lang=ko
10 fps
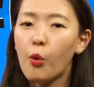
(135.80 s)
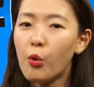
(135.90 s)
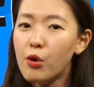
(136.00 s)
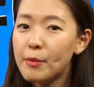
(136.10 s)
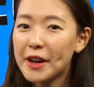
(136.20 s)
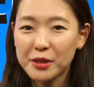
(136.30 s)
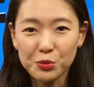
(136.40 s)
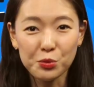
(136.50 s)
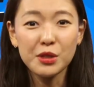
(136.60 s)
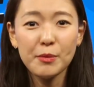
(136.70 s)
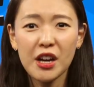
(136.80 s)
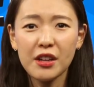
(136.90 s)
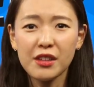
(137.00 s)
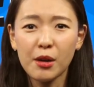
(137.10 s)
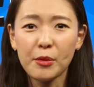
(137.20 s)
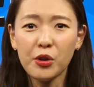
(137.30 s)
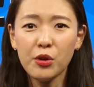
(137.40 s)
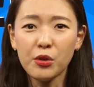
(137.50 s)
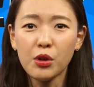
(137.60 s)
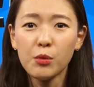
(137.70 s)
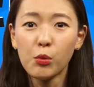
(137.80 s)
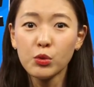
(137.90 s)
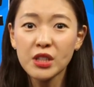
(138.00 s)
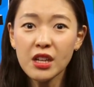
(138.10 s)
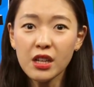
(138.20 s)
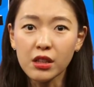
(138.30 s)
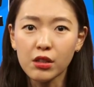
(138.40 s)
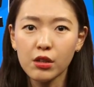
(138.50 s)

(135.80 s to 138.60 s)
얼마나 조심해야 했냐면 모세는